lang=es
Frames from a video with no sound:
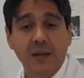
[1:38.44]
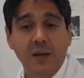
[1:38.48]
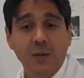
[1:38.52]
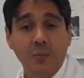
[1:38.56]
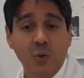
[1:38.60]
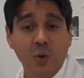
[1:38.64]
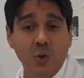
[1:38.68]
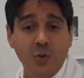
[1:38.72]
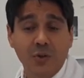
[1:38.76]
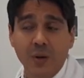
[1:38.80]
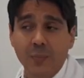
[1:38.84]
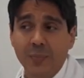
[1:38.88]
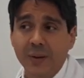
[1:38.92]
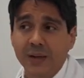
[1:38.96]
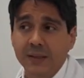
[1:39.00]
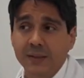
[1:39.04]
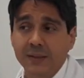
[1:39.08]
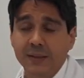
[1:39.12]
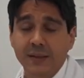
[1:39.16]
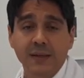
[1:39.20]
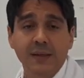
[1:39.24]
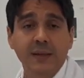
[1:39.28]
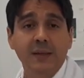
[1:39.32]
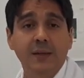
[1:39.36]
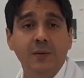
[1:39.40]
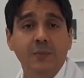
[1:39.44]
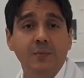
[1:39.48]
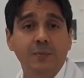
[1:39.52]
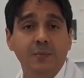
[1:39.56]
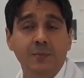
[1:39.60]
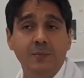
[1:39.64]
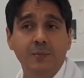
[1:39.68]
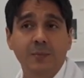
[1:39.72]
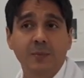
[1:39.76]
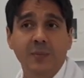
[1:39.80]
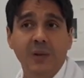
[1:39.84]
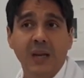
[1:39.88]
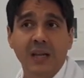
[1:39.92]
Por otra parte,
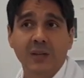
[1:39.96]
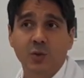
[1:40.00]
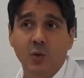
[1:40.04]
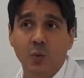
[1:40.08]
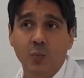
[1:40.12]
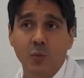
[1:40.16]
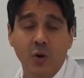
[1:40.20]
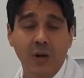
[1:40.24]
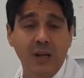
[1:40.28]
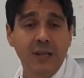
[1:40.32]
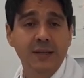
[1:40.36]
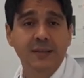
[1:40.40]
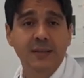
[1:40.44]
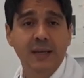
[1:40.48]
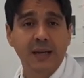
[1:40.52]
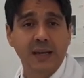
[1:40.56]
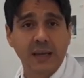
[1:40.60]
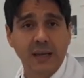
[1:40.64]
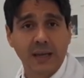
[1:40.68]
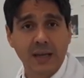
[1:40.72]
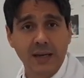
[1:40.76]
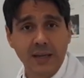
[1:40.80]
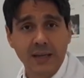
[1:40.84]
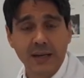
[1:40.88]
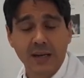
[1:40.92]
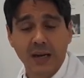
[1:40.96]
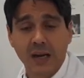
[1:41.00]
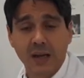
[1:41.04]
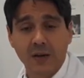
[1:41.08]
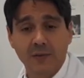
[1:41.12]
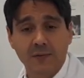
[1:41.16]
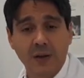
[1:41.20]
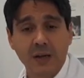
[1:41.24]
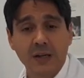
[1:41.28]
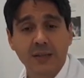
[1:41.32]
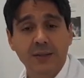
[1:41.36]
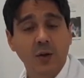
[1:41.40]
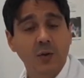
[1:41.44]
mm, la somnolencia que genera la
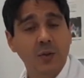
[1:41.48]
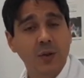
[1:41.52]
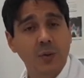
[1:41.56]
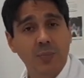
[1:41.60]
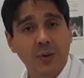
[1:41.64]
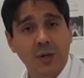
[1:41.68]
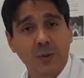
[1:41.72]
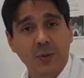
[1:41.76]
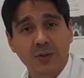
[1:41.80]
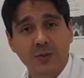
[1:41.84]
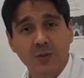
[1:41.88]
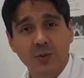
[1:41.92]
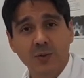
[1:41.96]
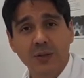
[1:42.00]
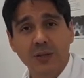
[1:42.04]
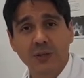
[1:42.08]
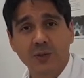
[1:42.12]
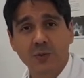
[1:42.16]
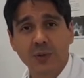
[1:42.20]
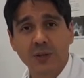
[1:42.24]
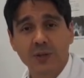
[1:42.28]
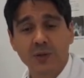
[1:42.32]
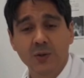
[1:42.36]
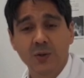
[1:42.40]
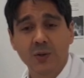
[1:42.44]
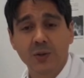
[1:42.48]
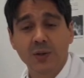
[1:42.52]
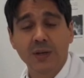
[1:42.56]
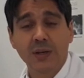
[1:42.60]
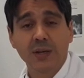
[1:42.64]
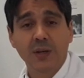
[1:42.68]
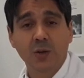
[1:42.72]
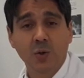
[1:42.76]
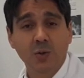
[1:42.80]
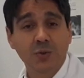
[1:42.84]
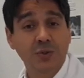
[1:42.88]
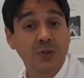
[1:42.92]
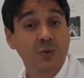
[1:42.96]
falta o deprivación del sueño
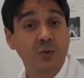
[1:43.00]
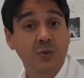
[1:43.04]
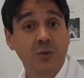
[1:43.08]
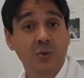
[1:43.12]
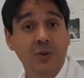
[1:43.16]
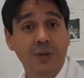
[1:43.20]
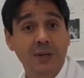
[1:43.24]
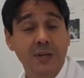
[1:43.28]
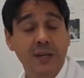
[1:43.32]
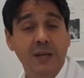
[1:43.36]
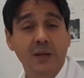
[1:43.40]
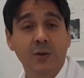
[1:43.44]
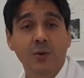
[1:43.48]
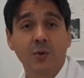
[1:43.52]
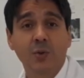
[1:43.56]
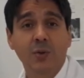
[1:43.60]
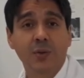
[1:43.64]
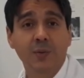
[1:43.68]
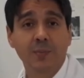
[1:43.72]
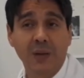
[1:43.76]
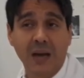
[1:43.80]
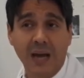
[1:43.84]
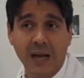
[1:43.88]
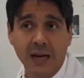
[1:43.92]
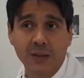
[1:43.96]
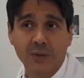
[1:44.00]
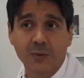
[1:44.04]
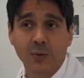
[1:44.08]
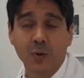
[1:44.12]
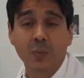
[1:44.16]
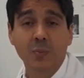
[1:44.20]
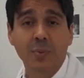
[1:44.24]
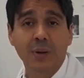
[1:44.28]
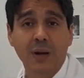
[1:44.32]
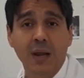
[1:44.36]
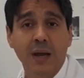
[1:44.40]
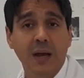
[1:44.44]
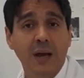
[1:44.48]
constituye un riesgo
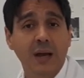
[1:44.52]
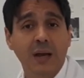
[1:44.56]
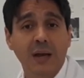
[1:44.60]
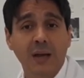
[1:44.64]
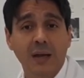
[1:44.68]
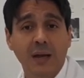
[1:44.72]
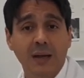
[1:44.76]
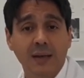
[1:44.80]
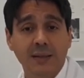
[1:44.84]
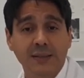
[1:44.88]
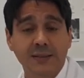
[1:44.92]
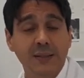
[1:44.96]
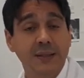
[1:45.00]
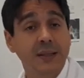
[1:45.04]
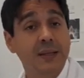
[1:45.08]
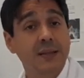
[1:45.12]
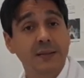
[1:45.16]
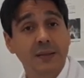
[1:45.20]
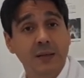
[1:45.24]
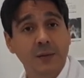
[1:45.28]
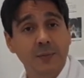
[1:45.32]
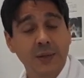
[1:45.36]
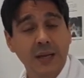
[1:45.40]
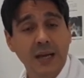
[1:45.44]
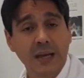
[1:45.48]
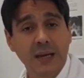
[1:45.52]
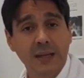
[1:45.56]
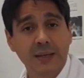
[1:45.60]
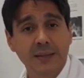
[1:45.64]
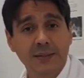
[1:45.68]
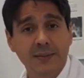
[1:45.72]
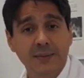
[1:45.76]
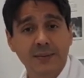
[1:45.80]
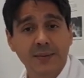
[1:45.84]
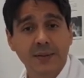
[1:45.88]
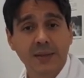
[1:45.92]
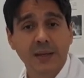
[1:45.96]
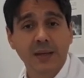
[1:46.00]
alto para accidentes
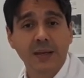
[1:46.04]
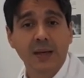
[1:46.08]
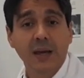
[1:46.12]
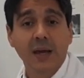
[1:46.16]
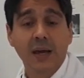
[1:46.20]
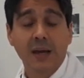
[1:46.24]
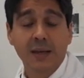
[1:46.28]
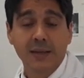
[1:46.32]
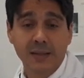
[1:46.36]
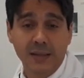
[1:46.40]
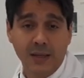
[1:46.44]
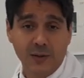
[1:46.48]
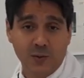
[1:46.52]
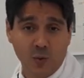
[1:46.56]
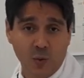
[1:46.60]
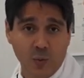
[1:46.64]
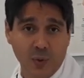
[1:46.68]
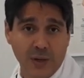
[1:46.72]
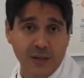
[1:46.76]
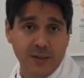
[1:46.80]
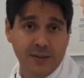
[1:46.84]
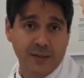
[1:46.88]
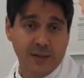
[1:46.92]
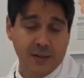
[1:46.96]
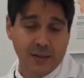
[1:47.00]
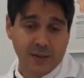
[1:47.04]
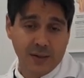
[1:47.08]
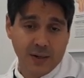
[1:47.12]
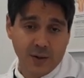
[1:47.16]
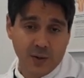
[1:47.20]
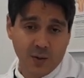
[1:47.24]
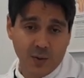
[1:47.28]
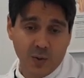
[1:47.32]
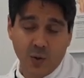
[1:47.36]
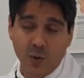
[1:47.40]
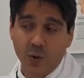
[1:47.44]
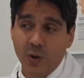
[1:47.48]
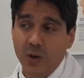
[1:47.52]
viales y a su vez, que
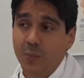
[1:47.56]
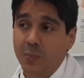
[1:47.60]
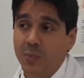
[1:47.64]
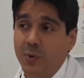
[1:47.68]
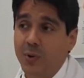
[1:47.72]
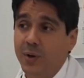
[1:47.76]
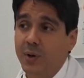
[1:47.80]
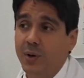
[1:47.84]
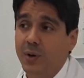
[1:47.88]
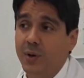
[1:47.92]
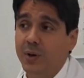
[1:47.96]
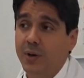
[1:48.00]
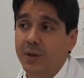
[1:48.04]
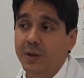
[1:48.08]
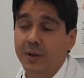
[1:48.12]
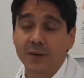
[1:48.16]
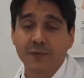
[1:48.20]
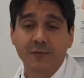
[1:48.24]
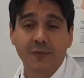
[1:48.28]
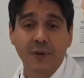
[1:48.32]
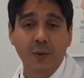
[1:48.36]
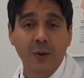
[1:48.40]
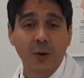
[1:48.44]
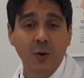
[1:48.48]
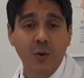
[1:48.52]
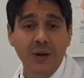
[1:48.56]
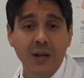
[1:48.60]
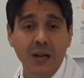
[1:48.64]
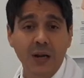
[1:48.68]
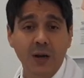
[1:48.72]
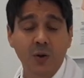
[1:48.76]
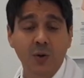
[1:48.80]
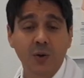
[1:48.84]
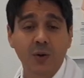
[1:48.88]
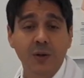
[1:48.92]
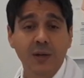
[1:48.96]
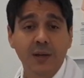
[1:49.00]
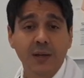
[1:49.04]
no es por eh,
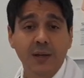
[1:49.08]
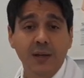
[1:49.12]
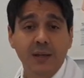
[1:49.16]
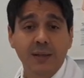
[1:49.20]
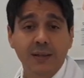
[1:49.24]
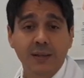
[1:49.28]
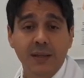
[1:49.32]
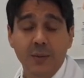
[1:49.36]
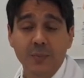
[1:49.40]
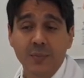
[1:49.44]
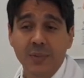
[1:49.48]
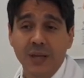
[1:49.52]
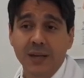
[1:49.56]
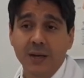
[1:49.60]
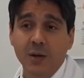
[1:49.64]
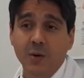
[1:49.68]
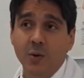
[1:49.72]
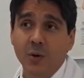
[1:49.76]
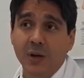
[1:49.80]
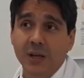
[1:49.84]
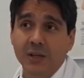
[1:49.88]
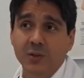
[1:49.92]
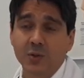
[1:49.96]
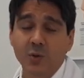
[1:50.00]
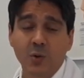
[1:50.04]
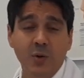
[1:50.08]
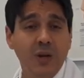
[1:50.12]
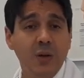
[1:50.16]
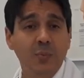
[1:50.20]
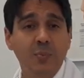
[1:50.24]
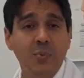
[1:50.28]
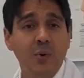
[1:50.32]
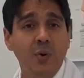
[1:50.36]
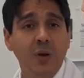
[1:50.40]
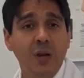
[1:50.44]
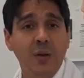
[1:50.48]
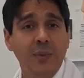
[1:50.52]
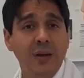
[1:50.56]
infravalorarlo, también ocasiona
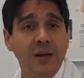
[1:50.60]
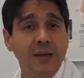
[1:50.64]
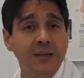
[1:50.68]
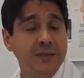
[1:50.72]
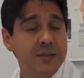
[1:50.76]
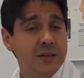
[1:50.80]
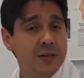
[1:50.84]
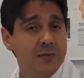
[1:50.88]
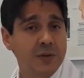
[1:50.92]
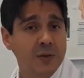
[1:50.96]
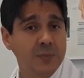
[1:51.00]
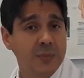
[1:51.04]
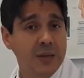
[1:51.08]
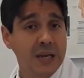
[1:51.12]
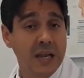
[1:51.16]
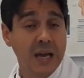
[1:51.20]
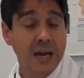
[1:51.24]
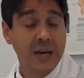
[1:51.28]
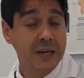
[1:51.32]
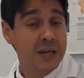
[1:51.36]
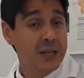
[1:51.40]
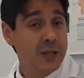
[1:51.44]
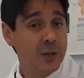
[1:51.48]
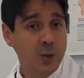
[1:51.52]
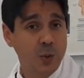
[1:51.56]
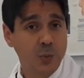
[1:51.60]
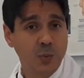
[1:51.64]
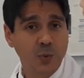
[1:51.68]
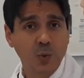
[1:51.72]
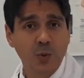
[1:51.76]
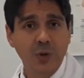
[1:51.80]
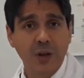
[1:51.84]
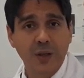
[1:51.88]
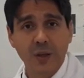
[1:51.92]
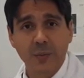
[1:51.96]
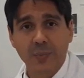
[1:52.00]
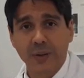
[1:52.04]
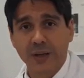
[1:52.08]
problemas intrafamiliares y
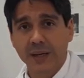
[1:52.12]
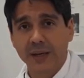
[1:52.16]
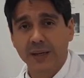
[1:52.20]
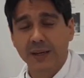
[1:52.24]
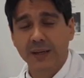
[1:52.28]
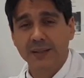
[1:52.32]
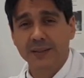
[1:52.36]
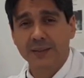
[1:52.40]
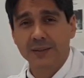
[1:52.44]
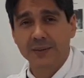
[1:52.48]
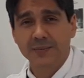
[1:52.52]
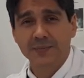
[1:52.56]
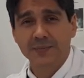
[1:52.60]
ruptura de parejas.